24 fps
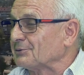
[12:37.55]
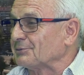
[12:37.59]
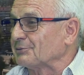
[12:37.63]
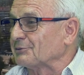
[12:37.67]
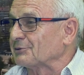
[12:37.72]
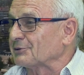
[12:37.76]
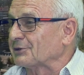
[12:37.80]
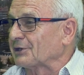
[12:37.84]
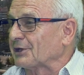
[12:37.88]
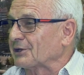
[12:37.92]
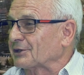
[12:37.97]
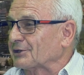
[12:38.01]
Bo to
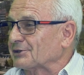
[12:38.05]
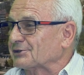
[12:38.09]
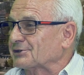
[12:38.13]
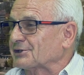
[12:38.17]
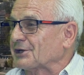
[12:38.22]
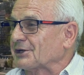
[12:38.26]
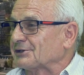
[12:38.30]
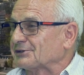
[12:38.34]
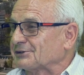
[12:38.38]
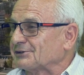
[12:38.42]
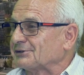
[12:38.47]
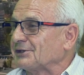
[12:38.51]
była
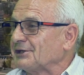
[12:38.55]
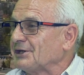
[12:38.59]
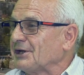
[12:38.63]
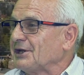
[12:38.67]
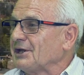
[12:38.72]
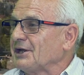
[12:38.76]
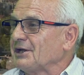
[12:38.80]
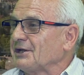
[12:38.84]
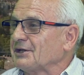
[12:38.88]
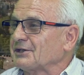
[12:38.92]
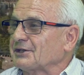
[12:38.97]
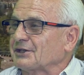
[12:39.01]
zawsze czasy.
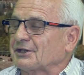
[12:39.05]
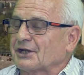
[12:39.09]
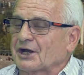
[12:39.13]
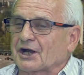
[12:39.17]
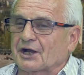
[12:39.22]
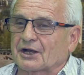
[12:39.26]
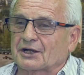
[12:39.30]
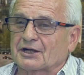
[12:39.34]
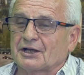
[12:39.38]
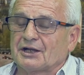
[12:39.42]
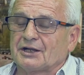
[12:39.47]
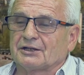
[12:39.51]
elitarna szkoła.
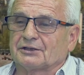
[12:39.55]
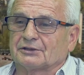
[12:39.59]
Tak.